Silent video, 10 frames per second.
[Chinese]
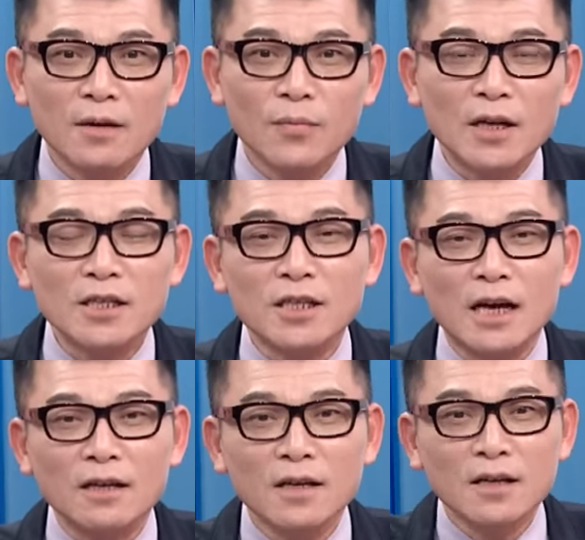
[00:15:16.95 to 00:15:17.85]
不然你去
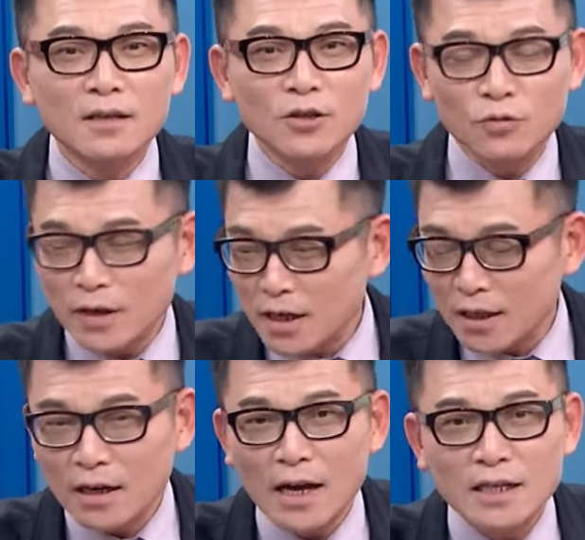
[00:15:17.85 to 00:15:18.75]
当，除非你要
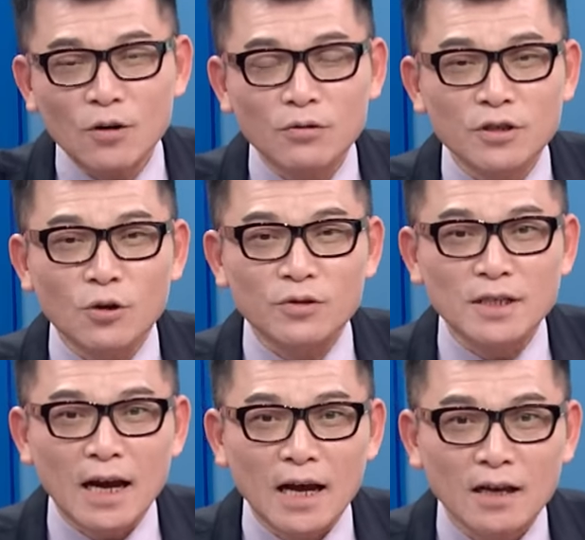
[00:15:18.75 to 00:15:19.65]
当那家公司董事
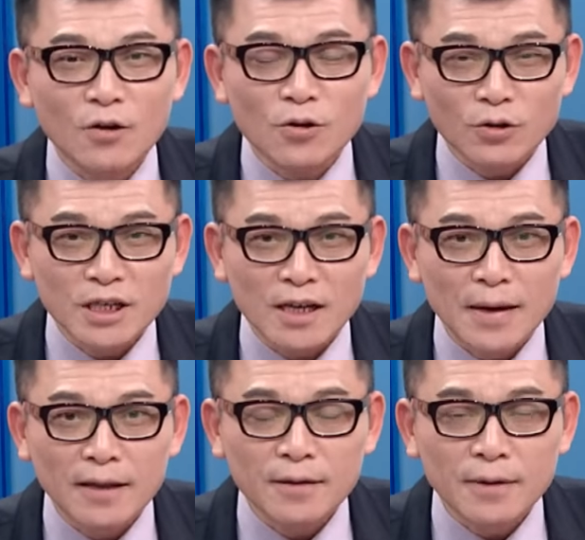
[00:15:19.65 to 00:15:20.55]
长啊，够有钱
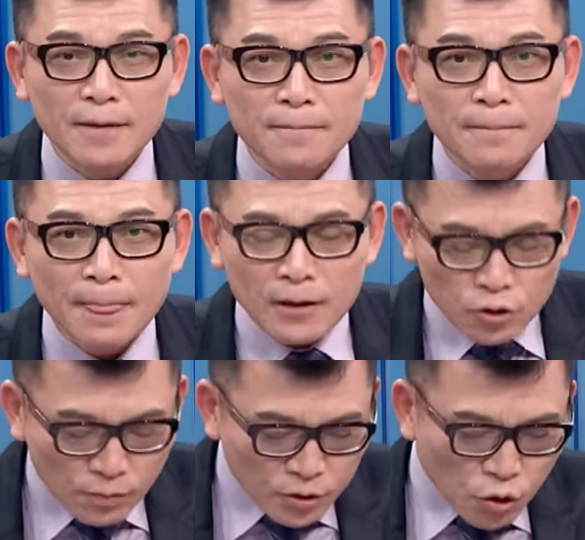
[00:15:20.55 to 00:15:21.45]
了，对不对？所
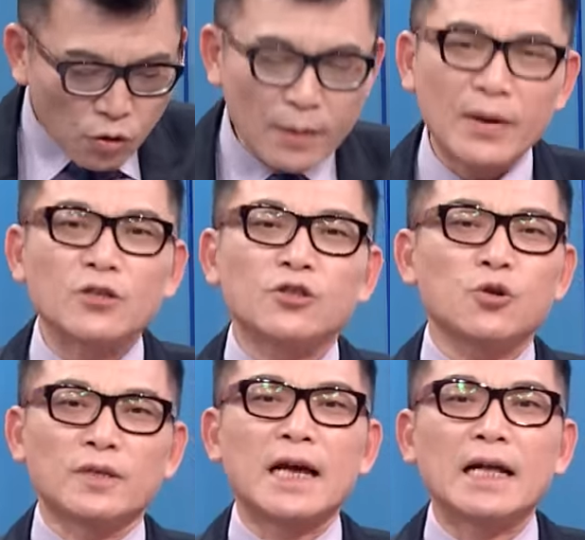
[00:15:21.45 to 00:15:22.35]
以我们做股票本来就是
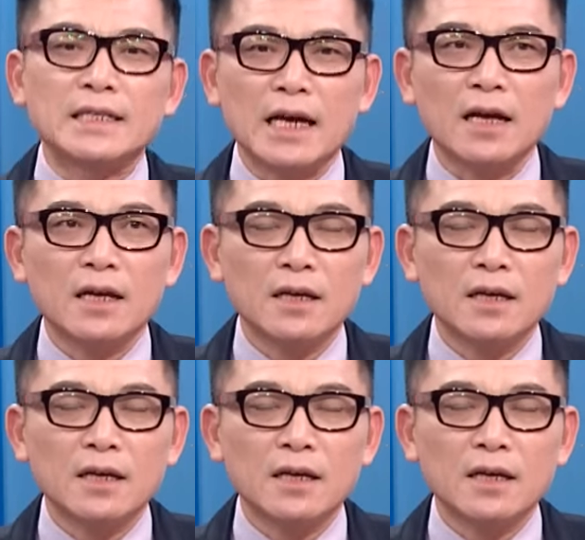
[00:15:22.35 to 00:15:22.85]
做差价。